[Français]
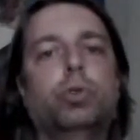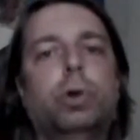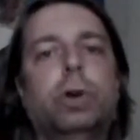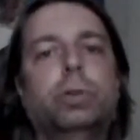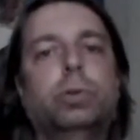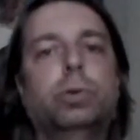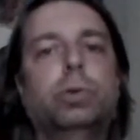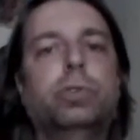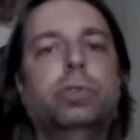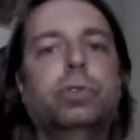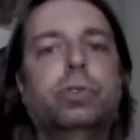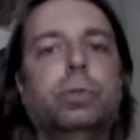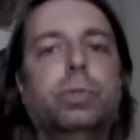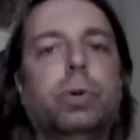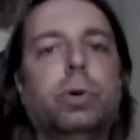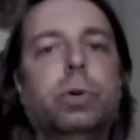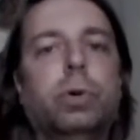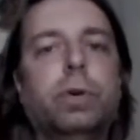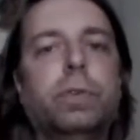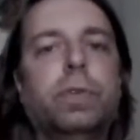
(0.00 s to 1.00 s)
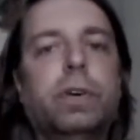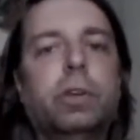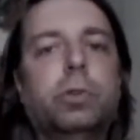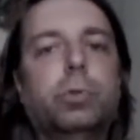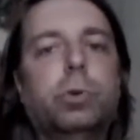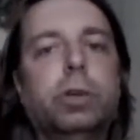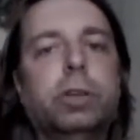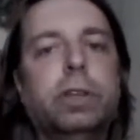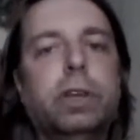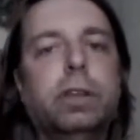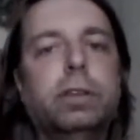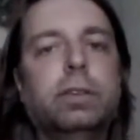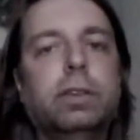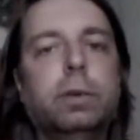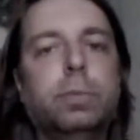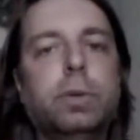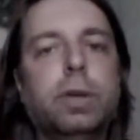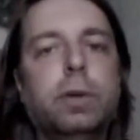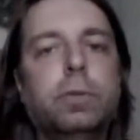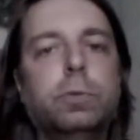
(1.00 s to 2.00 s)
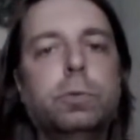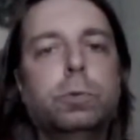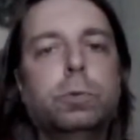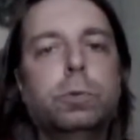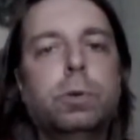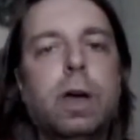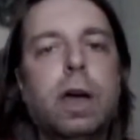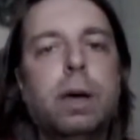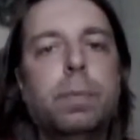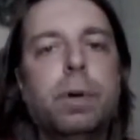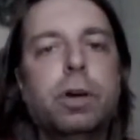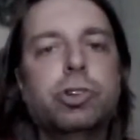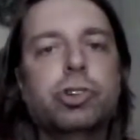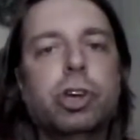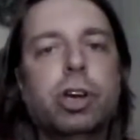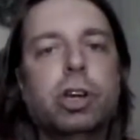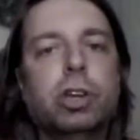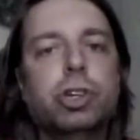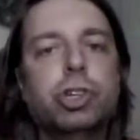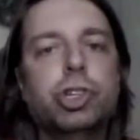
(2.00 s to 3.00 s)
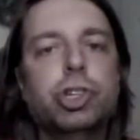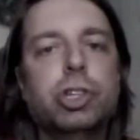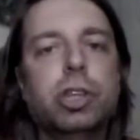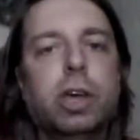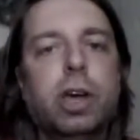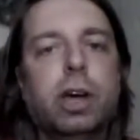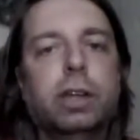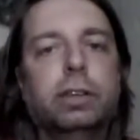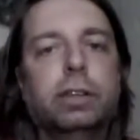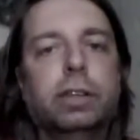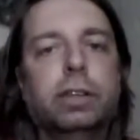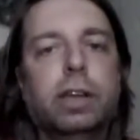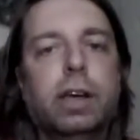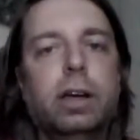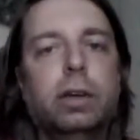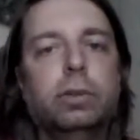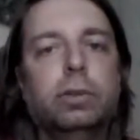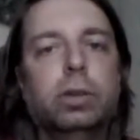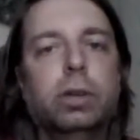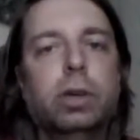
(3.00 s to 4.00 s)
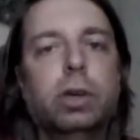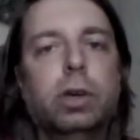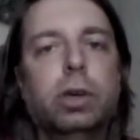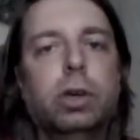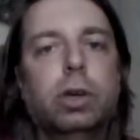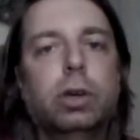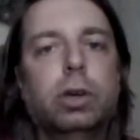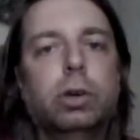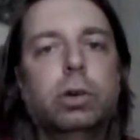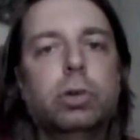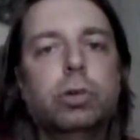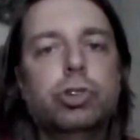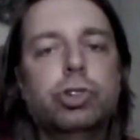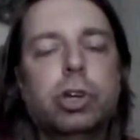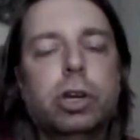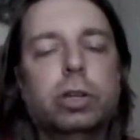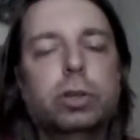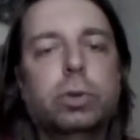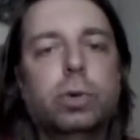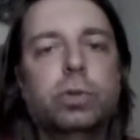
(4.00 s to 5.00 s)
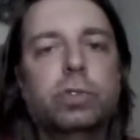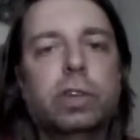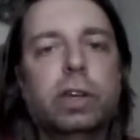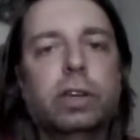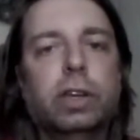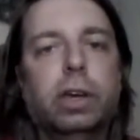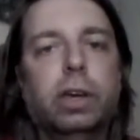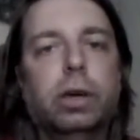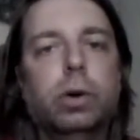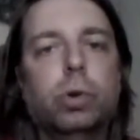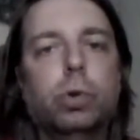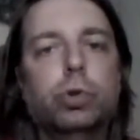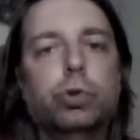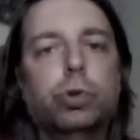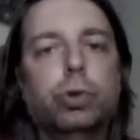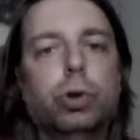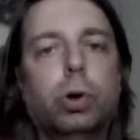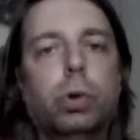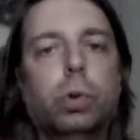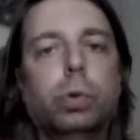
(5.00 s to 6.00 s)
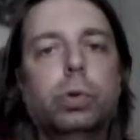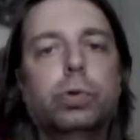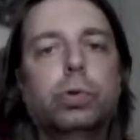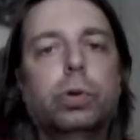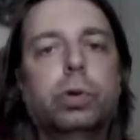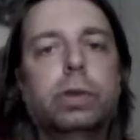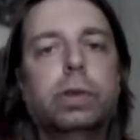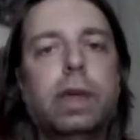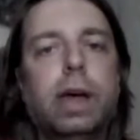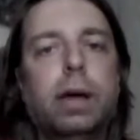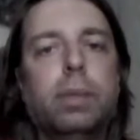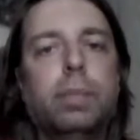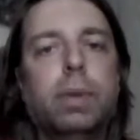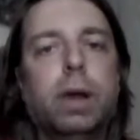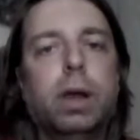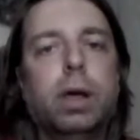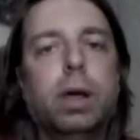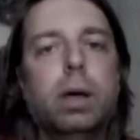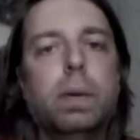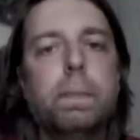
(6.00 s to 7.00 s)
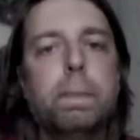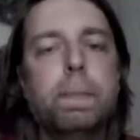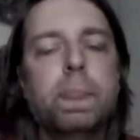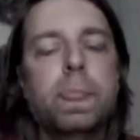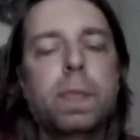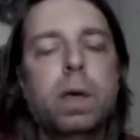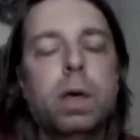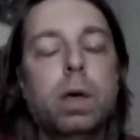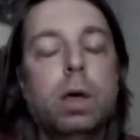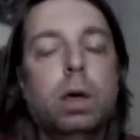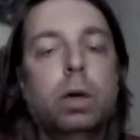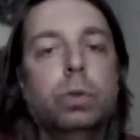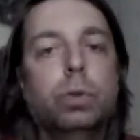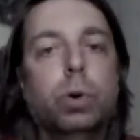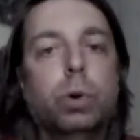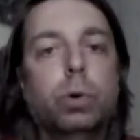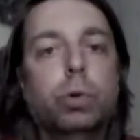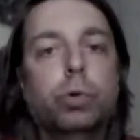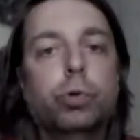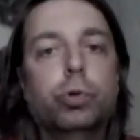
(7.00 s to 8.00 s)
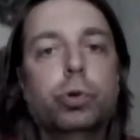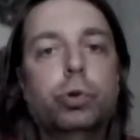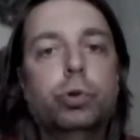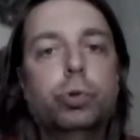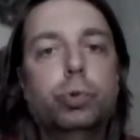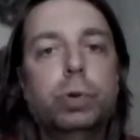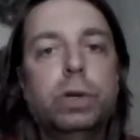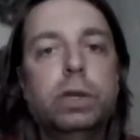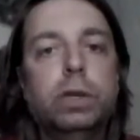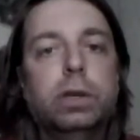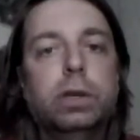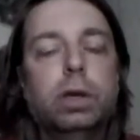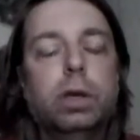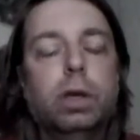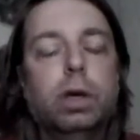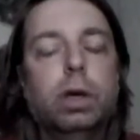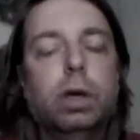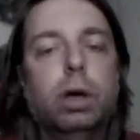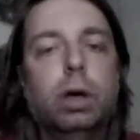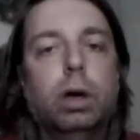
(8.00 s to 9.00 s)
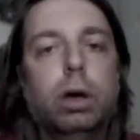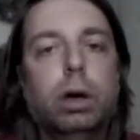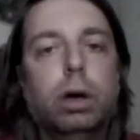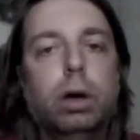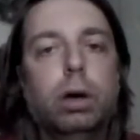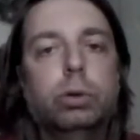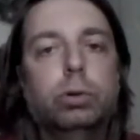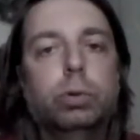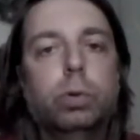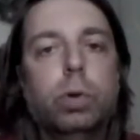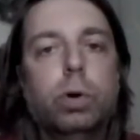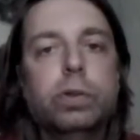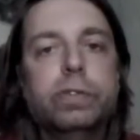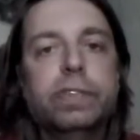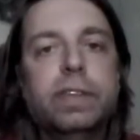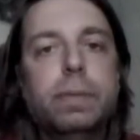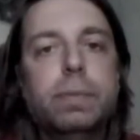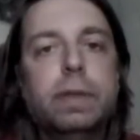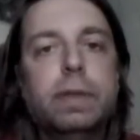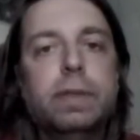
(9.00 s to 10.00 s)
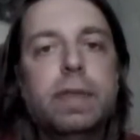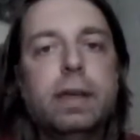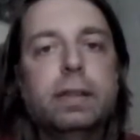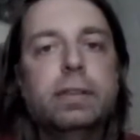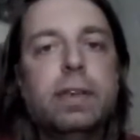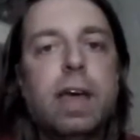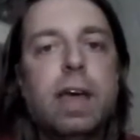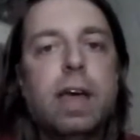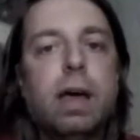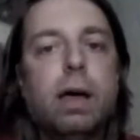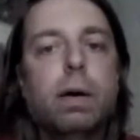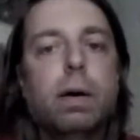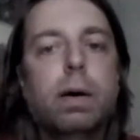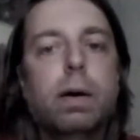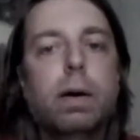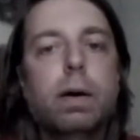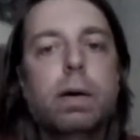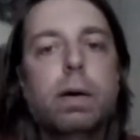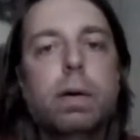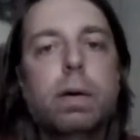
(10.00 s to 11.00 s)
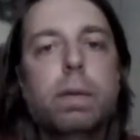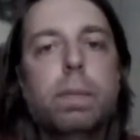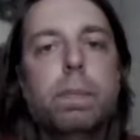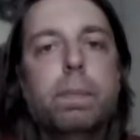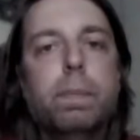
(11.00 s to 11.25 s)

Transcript: Bonjour à tous, mon nom est François Letarte et bienvenue à ma chaîne JDRD30, une chaîne consacrée aux jeux de rôle sur table. Donc aujourd'hui, euh, troisième et dernière euh,